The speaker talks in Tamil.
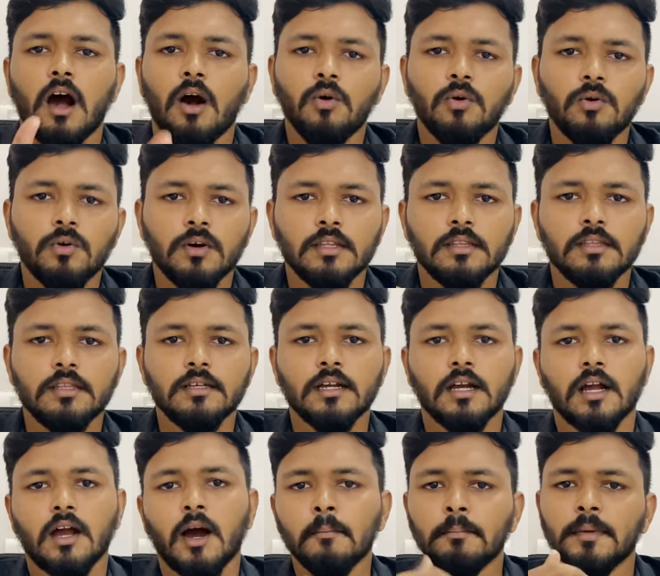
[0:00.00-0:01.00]
அவங்க வந்து
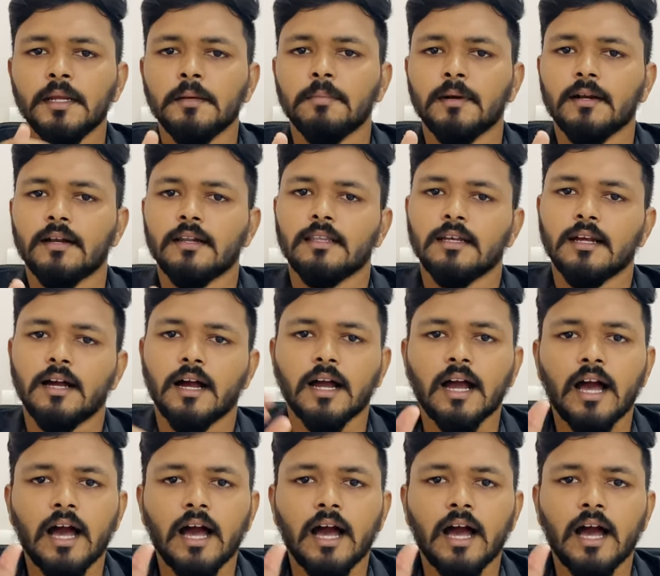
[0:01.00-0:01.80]
காம்பீட் பண்ணுறதுக்காக